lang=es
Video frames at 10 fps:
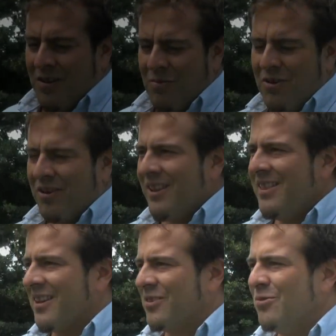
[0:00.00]
Bueno, el
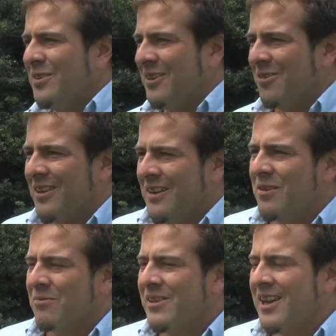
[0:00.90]
delta es único a
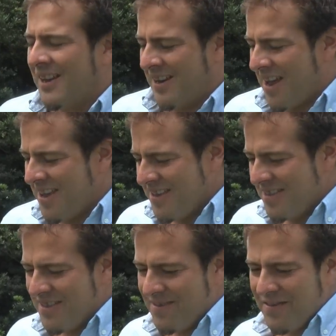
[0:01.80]
nivel mundial. Hay
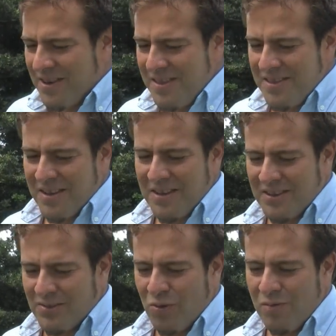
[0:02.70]

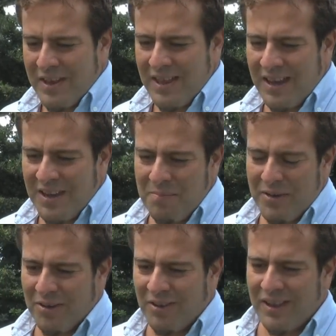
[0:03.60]
diferentes humedales,
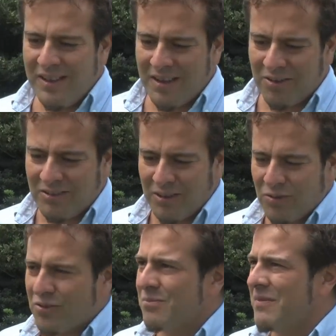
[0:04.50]
pero el delta
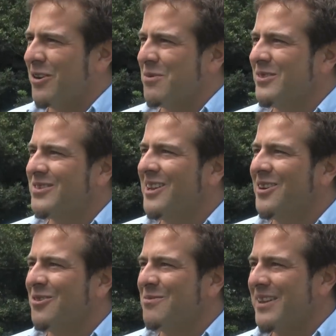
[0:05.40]
constituye un
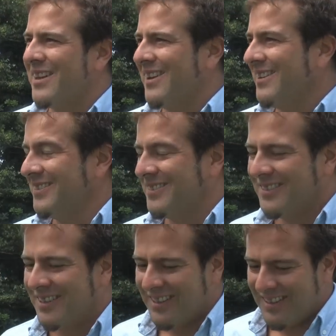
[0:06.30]
macromosaico de humedales.
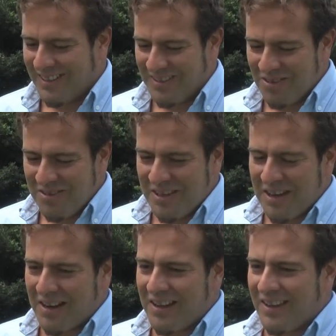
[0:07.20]
Eh, son
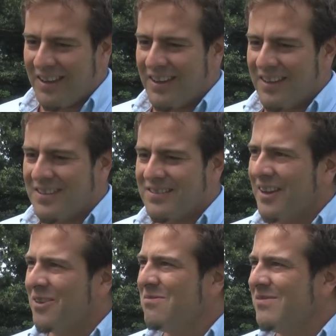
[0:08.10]
tierras que se
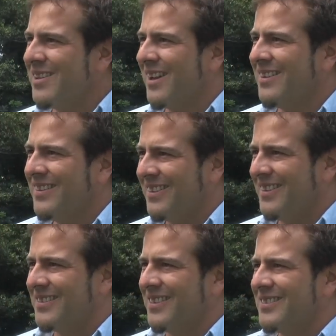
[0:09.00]
inundan
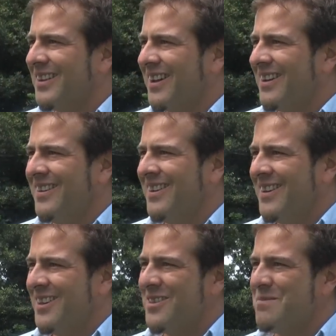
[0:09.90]
y se secan
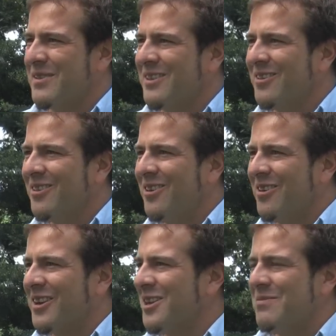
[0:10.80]
dependiendo de
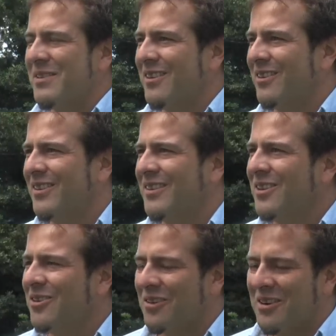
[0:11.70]
los regímenes de los
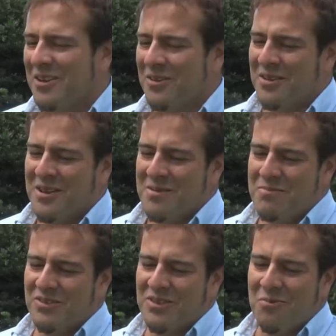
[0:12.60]
distintos ríos,
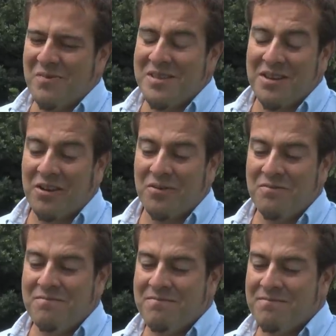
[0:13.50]
pero se encuentra con
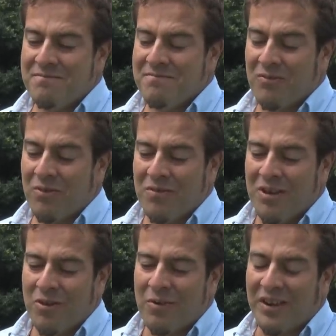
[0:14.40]
un,
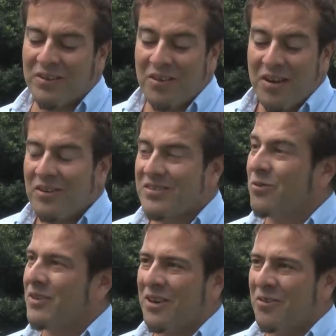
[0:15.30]
Cualquier ciudadano se
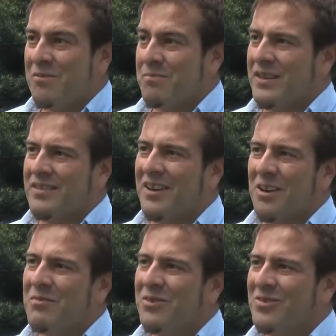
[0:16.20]
encuentra con un paisaje
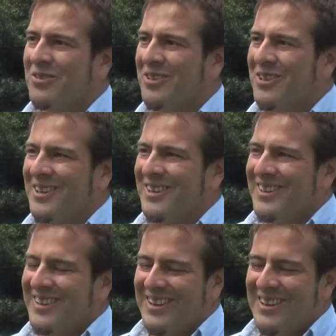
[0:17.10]
hermoso,
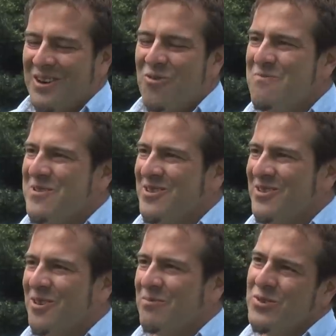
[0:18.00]
eh,
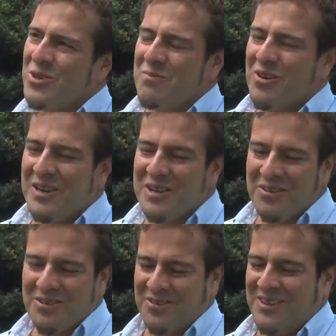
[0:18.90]
húmedo, con muchos
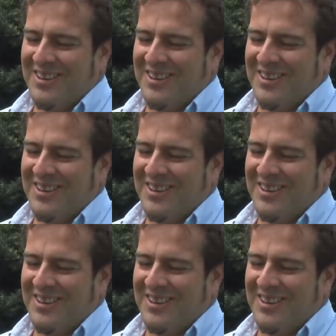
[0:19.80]
mosquitos.